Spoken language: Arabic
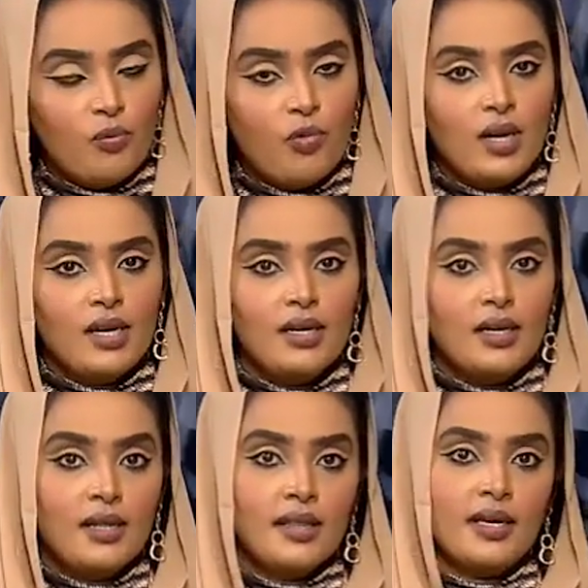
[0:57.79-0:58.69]

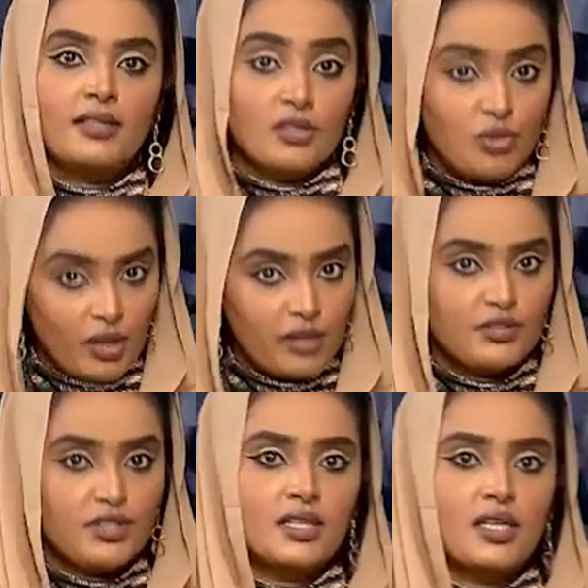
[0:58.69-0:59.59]
والذي أتشرف
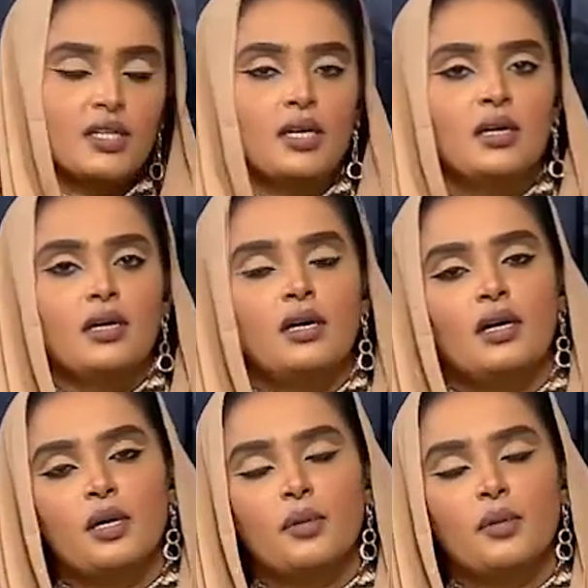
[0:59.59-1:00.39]
جدا آه،